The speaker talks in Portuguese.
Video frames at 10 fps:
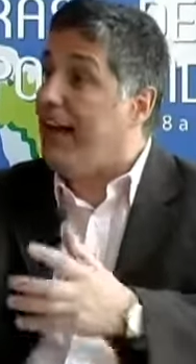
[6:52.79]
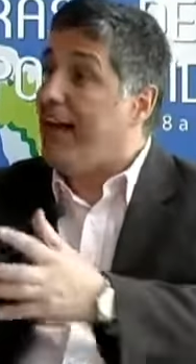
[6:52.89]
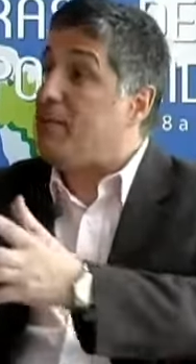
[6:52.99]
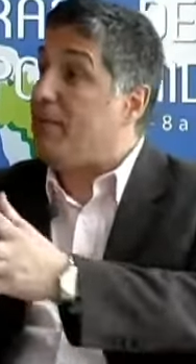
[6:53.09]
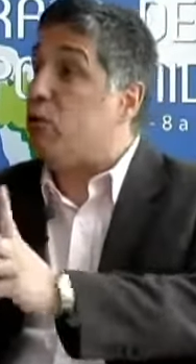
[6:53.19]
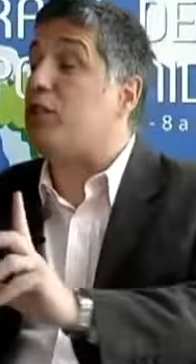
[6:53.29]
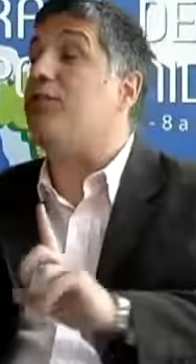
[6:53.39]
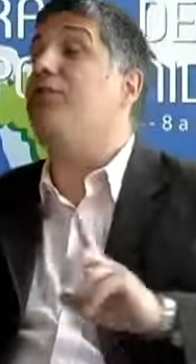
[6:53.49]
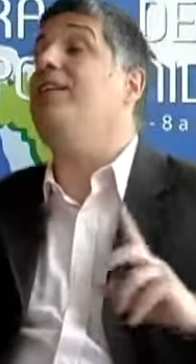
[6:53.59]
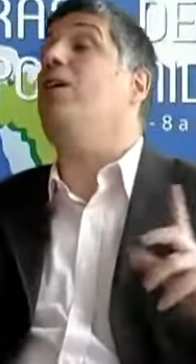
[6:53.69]
As pessoas
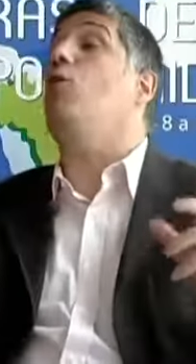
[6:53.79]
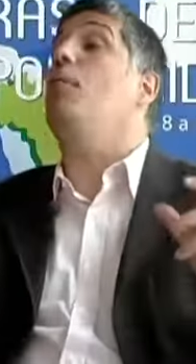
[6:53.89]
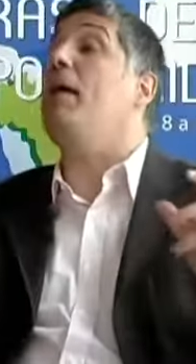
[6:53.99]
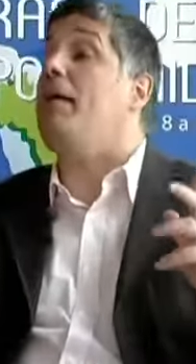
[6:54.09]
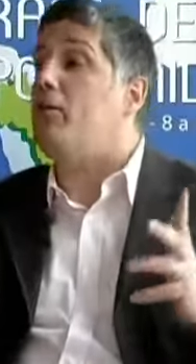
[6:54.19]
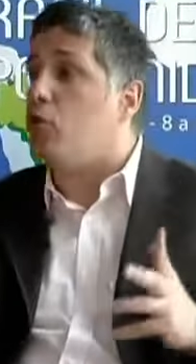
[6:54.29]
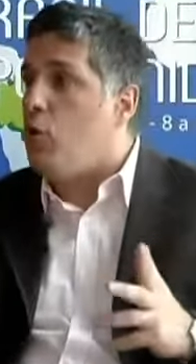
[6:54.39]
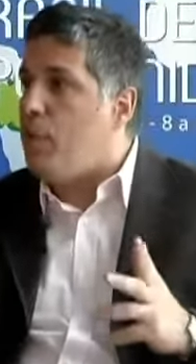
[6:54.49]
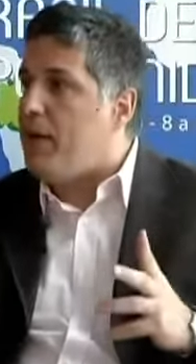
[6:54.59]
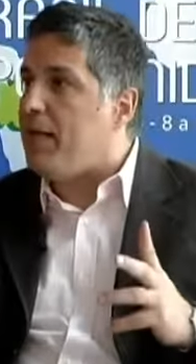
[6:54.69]
finalmente
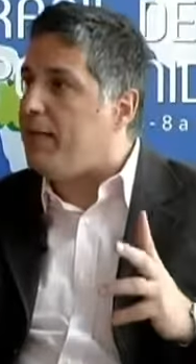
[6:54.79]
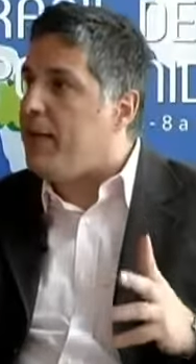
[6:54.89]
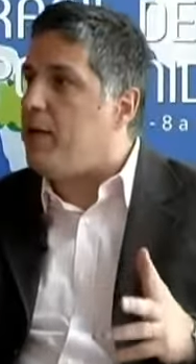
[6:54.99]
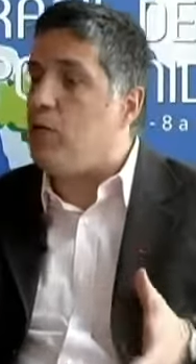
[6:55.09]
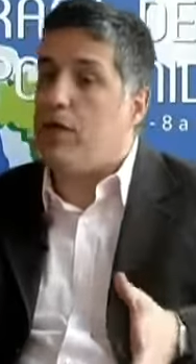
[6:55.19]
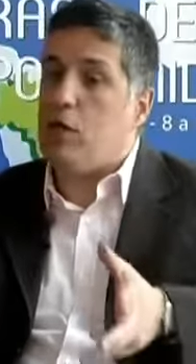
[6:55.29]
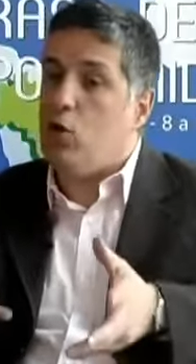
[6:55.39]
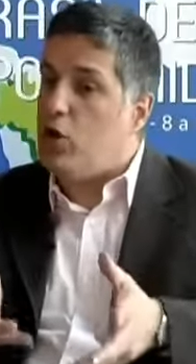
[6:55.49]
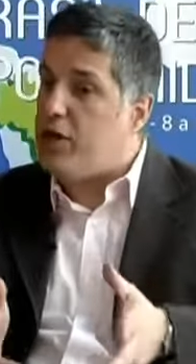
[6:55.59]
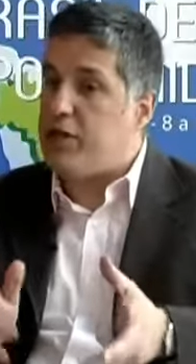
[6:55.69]
compreenderam que
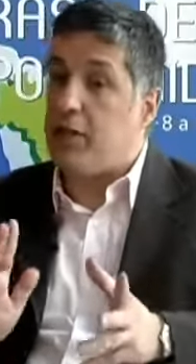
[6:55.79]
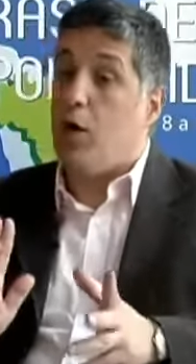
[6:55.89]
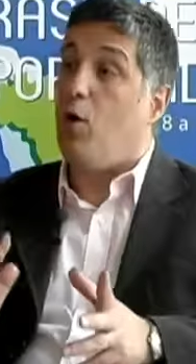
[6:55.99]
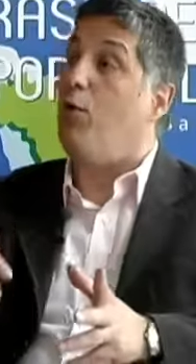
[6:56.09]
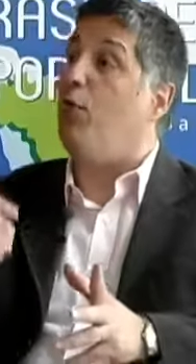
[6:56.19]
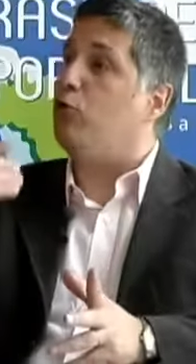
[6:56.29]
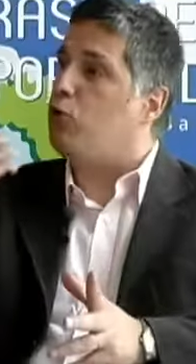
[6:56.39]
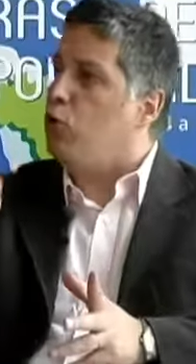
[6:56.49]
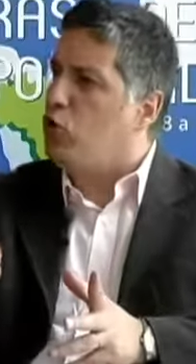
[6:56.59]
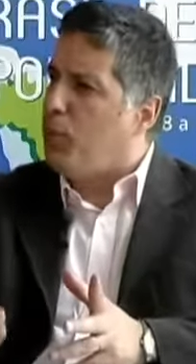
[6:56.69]
hoje o
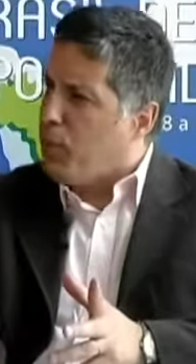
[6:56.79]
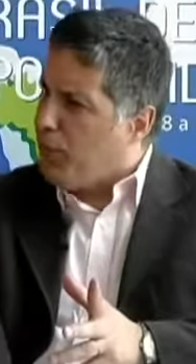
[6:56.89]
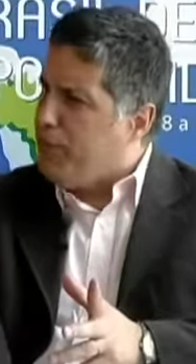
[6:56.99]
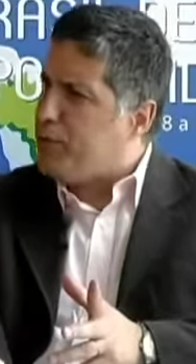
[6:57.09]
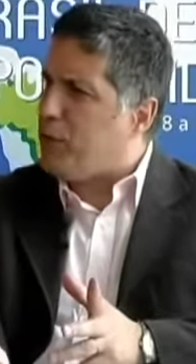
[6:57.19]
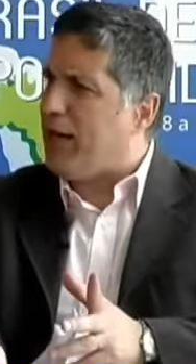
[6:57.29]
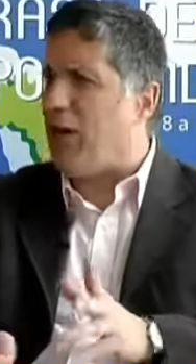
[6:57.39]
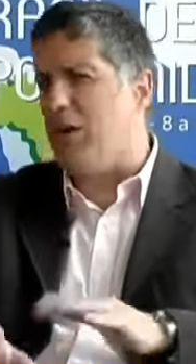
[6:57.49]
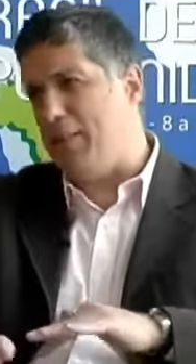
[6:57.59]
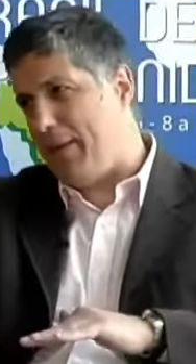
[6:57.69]
futuro
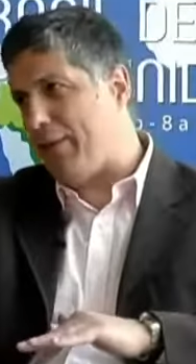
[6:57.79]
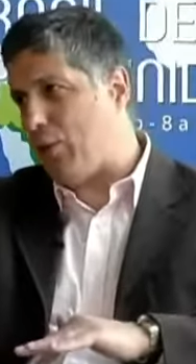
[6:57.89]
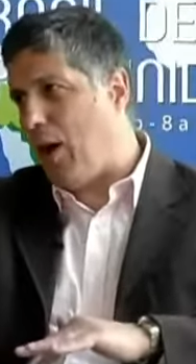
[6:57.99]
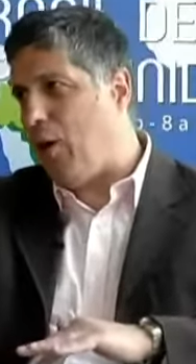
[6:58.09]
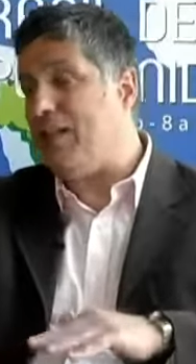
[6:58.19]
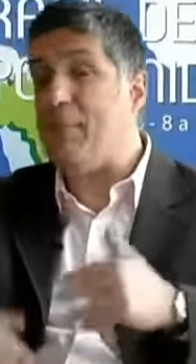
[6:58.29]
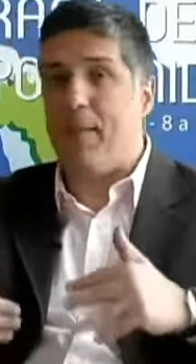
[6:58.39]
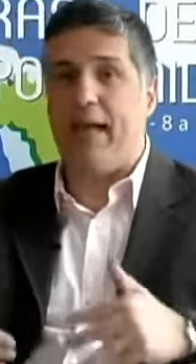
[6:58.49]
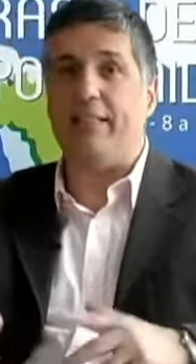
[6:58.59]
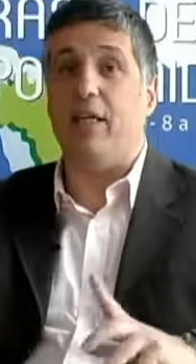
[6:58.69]
profissional e pessoal
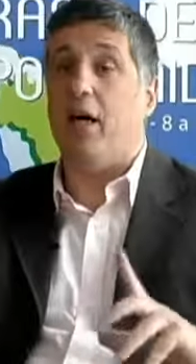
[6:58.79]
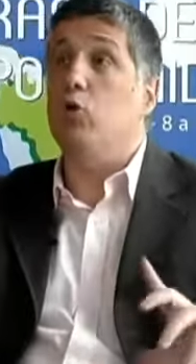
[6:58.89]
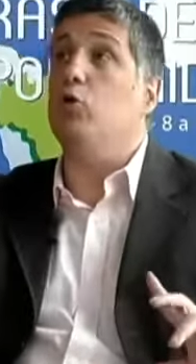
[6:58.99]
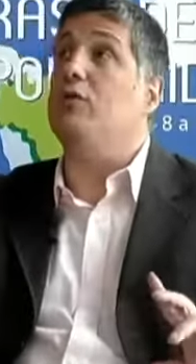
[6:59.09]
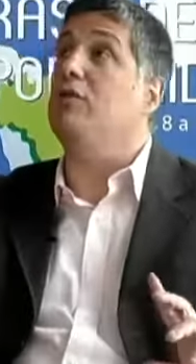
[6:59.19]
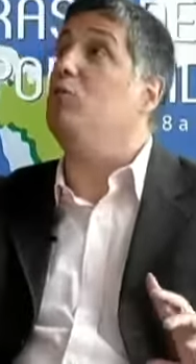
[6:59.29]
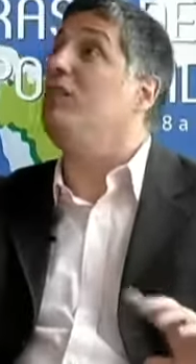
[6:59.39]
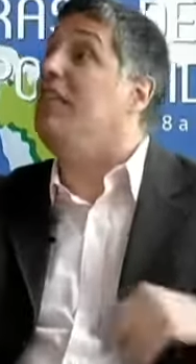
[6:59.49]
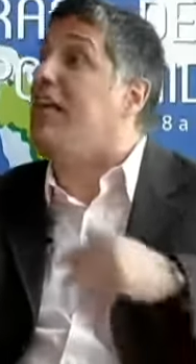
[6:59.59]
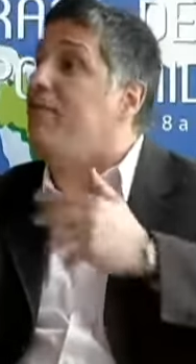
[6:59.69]
depende do, do
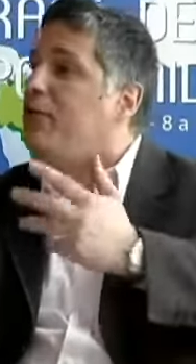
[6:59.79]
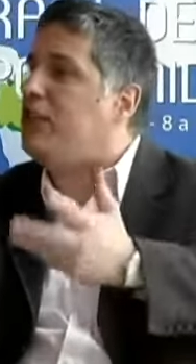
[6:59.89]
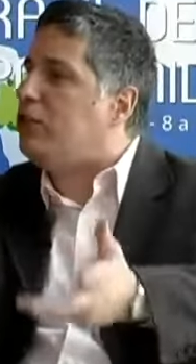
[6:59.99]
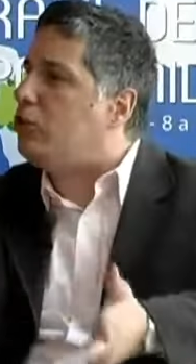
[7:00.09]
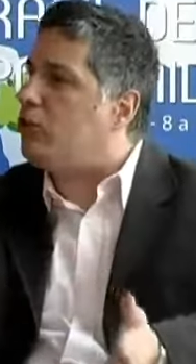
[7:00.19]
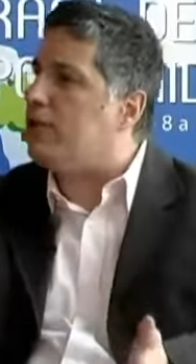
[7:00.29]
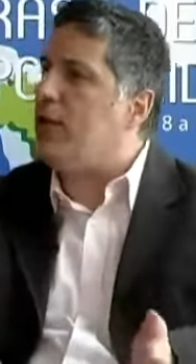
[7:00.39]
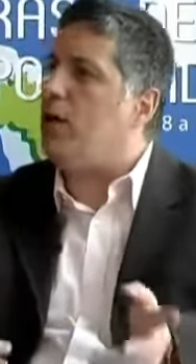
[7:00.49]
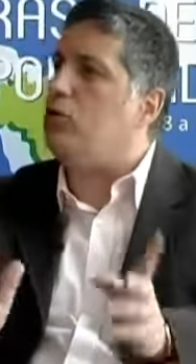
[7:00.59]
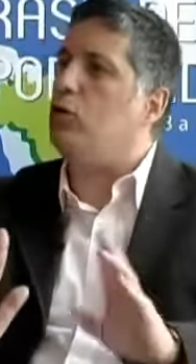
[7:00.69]
nível de
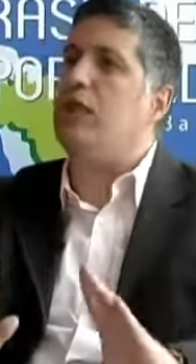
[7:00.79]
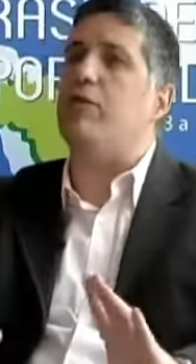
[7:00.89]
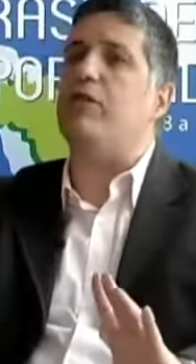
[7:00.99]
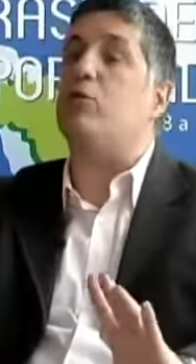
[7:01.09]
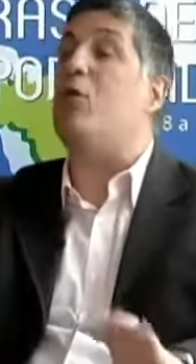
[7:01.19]
instrução, do nível de